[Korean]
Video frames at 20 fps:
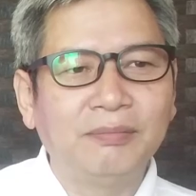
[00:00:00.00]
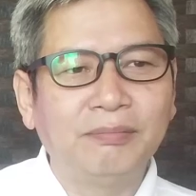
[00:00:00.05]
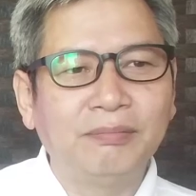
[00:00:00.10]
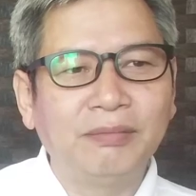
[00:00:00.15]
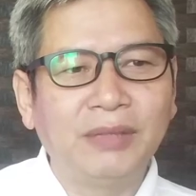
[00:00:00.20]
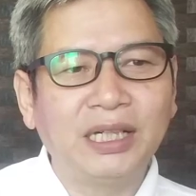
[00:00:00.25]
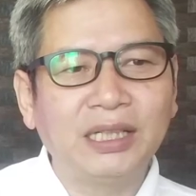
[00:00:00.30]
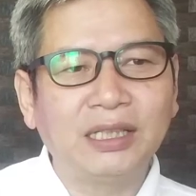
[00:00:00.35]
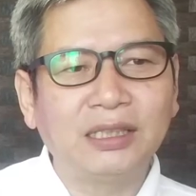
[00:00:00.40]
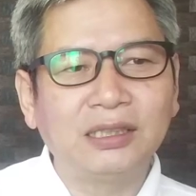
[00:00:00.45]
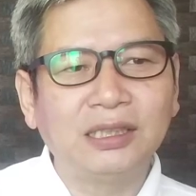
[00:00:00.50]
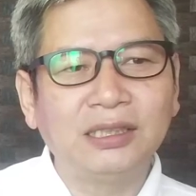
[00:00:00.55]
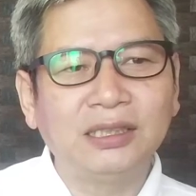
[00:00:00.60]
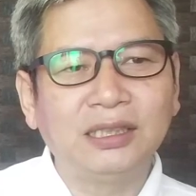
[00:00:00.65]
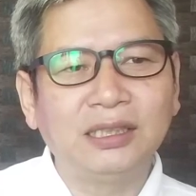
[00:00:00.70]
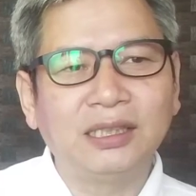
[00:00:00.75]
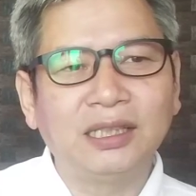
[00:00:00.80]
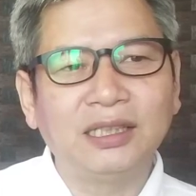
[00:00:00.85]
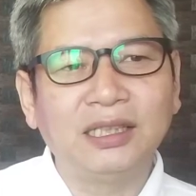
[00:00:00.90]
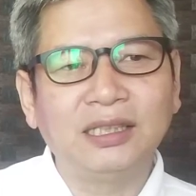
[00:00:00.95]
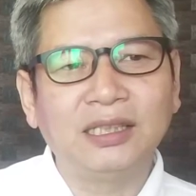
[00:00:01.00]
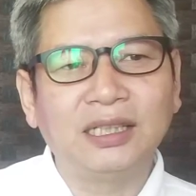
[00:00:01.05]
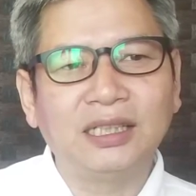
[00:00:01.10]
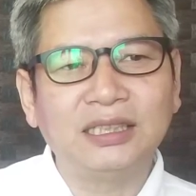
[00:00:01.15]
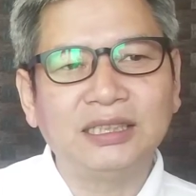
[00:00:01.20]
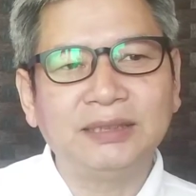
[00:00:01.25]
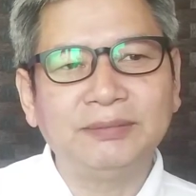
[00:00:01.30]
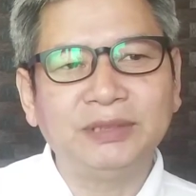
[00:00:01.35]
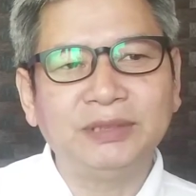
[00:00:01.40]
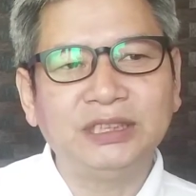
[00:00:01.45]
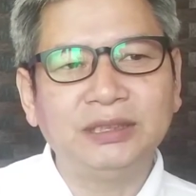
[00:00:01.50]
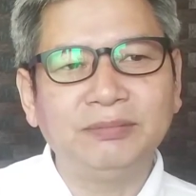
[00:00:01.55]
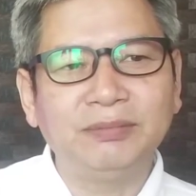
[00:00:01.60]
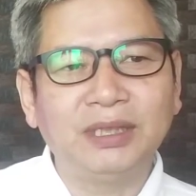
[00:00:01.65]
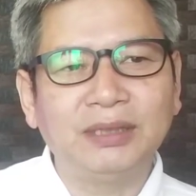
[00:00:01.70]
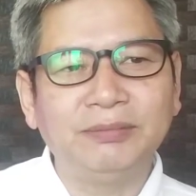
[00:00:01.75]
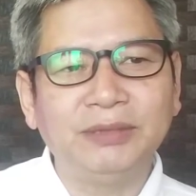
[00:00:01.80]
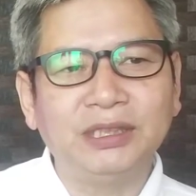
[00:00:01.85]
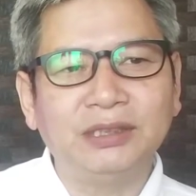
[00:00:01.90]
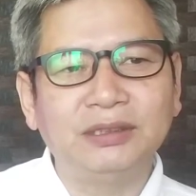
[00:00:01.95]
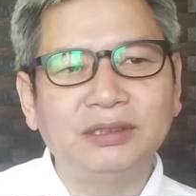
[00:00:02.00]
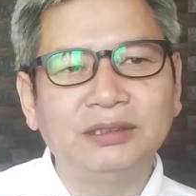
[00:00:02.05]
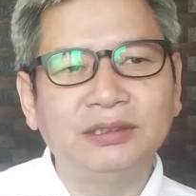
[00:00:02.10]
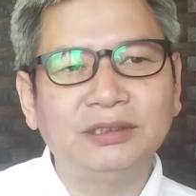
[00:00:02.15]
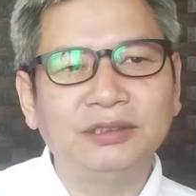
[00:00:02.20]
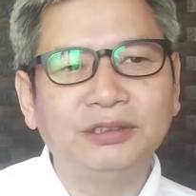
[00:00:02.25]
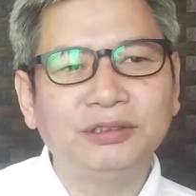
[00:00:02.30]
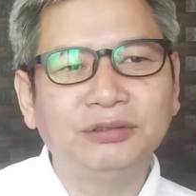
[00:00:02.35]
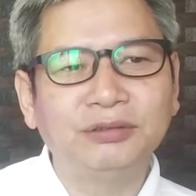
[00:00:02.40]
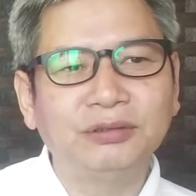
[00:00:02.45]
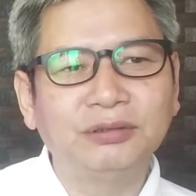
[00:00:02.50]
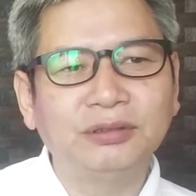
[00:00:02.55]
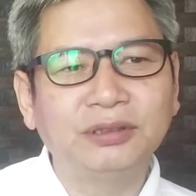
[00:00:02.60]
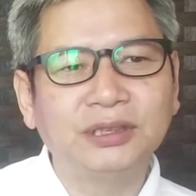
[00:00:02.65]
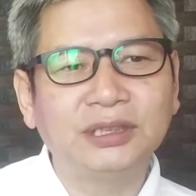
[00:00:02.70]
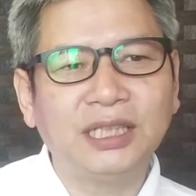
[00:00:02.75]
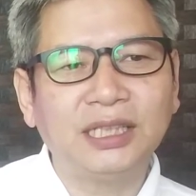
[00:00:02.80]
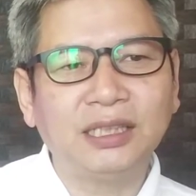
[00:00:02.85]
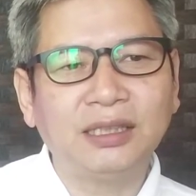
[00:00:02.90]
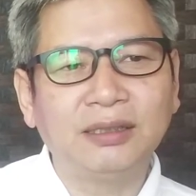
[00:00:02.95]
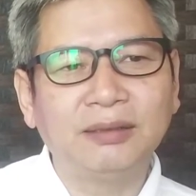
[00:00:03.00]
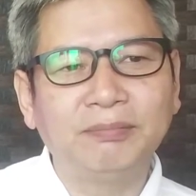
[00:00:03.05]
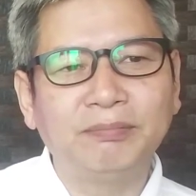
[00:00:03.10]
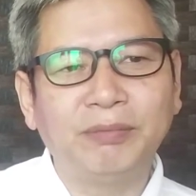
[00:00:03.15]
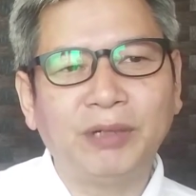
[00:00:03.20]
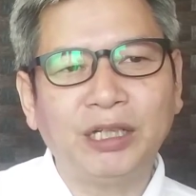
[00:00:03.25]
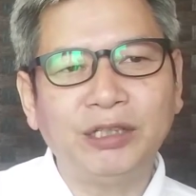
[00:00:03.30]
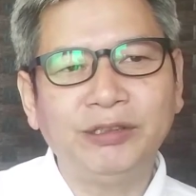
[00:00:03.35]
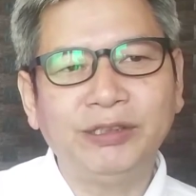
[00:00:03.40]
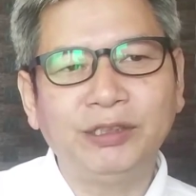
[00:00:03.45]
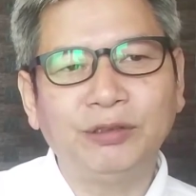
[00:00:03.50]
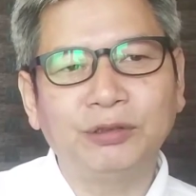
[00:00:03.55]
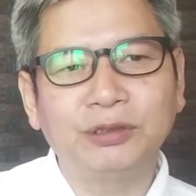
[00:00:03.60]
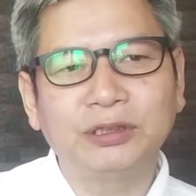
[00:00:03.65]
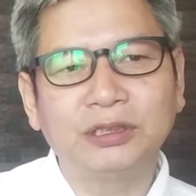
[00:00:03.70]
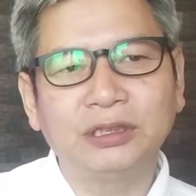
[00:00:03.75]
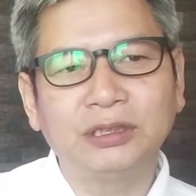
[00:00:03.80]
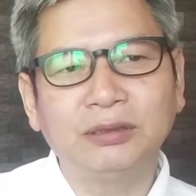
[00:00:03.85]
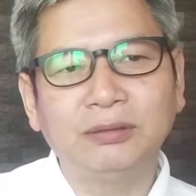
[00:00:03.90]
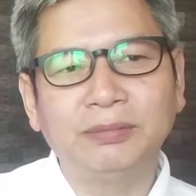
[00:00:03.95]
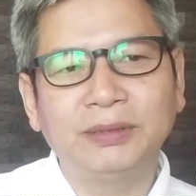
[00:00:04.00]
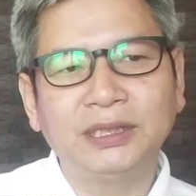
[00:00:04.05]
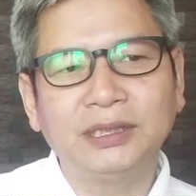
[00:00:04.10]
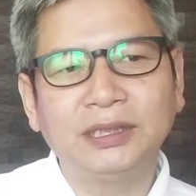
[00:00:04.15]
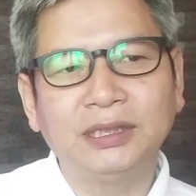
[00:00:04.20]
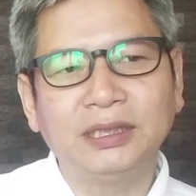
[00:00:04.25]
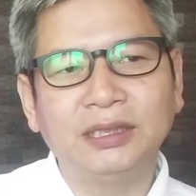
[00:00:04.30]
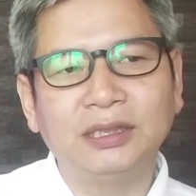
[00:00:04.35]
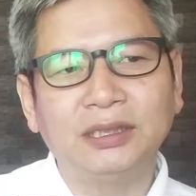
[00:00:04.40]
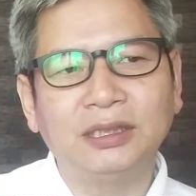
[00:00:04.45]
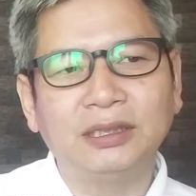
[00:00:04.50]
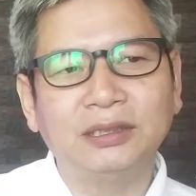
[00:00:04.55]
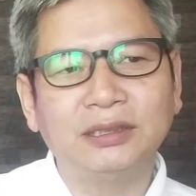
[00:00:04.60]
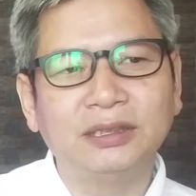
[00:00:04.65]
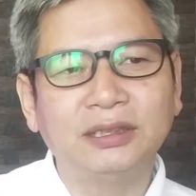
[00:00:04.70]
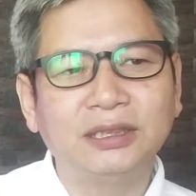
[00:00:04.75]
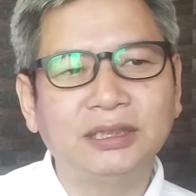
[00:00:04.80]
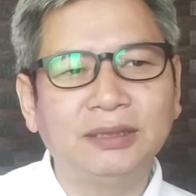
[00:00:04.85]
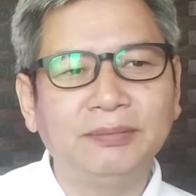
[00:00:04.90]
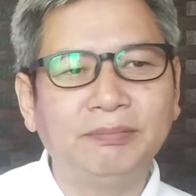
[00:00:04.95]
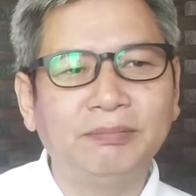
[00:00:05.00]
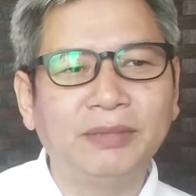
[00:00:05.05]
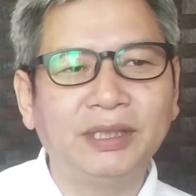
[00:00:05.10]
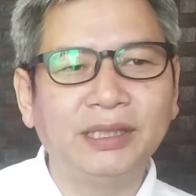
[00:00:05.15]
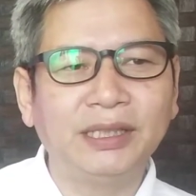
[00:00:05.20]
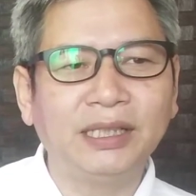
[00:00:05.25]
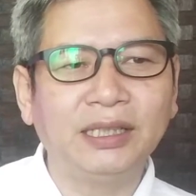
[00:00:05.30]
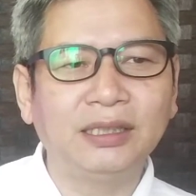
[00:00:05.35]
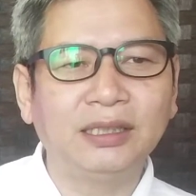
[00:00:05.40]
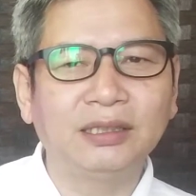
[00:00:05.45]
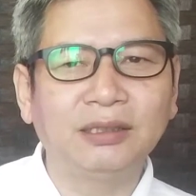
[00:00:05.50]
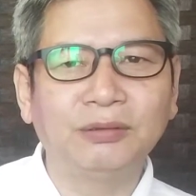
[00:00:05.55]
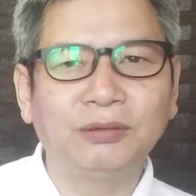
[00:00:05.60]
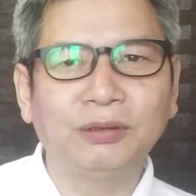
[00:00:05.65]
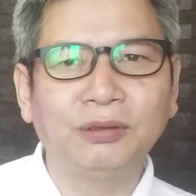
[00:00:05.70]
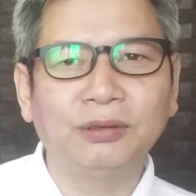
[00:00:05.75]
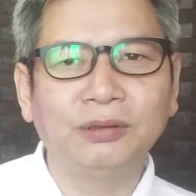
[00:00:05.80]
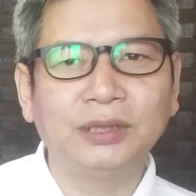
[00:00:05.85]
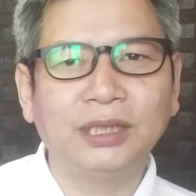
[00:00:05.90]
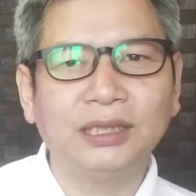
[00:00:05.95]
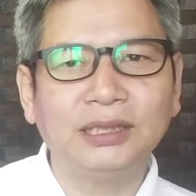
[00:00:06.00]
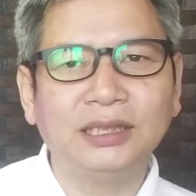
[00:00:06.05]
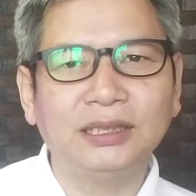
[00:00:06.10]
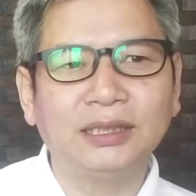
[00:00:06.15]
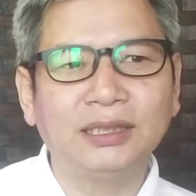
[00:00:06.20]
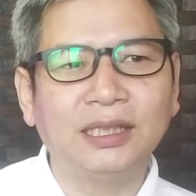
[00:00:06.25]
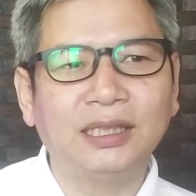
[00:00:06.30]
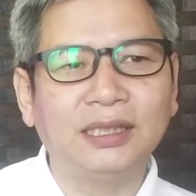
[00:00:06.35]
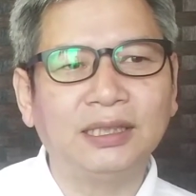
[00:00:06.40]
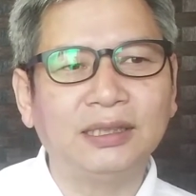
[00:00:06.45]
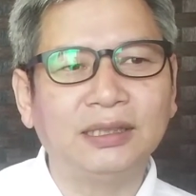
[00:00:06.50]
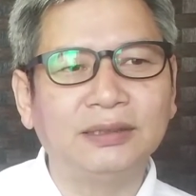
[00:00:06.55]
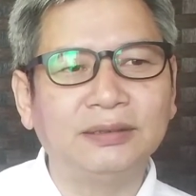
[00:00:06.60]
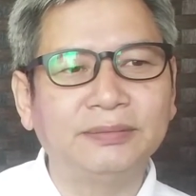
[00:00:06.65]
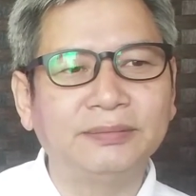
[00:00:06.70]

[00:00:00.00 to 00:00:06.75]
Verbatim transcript: 엄마를 기다리다 심심하면 쑥색 바위 옷을 벗겨 신발에 넣고 다녔다.